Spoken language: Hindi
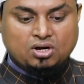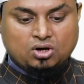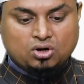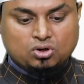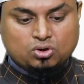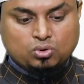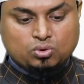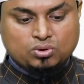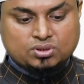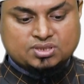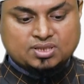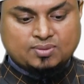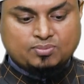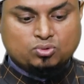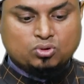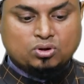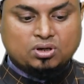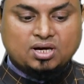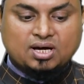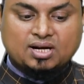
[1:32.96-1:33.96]
और उन सब
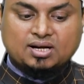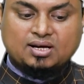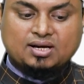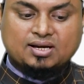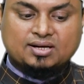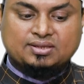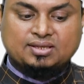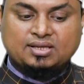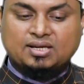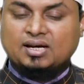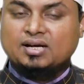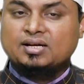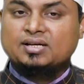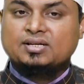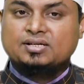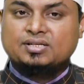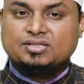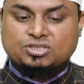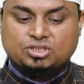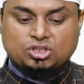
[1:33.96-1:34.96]
को गर्क कर दिया
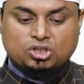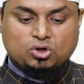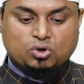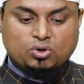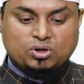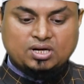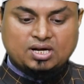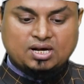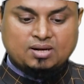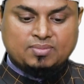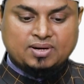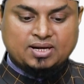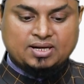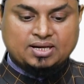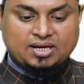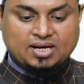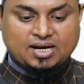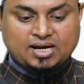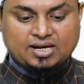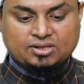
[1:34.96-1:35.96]
जिन्होंने
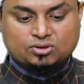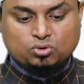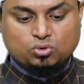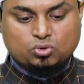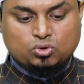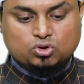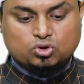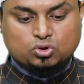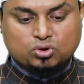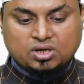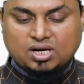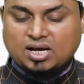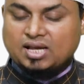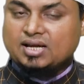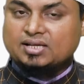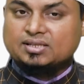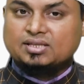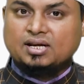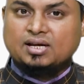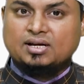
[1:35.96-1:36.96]
हमारी आयतों को
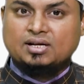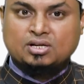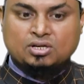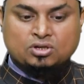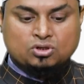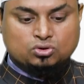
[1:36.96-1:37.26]
झुटलाया था